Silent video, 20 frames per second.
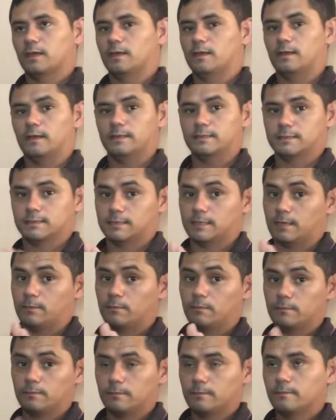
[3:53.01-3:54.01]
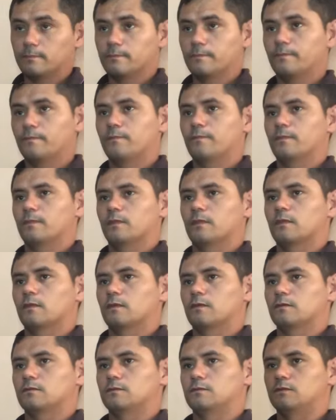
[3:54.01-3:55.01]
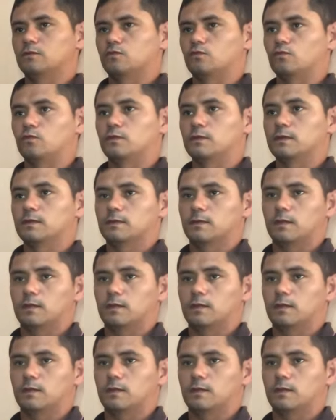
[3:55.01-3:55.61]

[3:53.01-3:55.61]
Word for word: ela sabe de tudo.